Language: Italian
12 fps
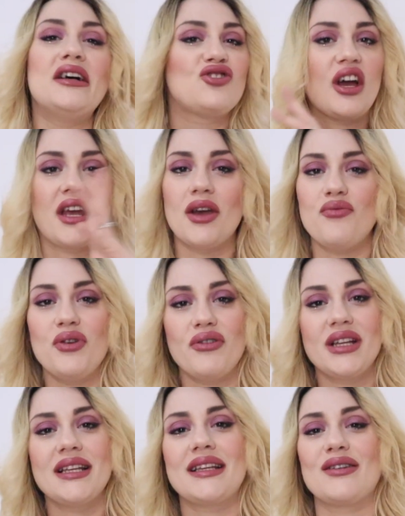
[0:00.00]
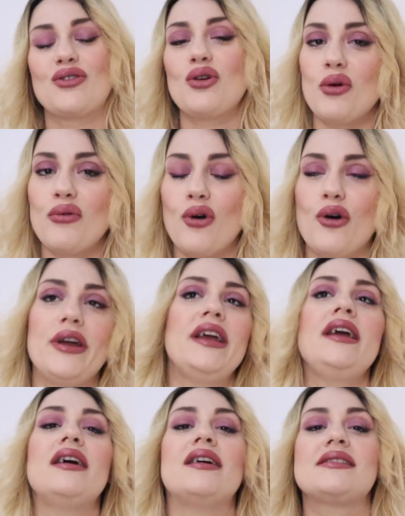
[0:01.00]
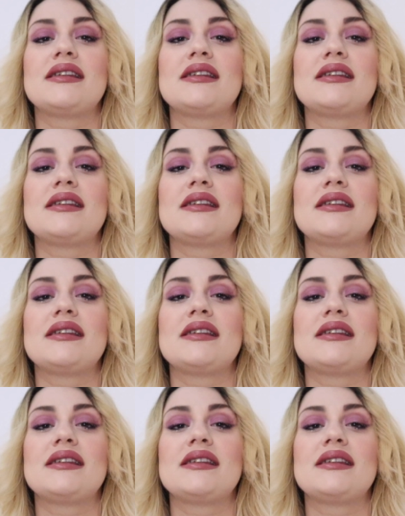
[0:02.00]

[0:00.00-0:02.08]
cioè che vi vedete solo fatelo voi, eh,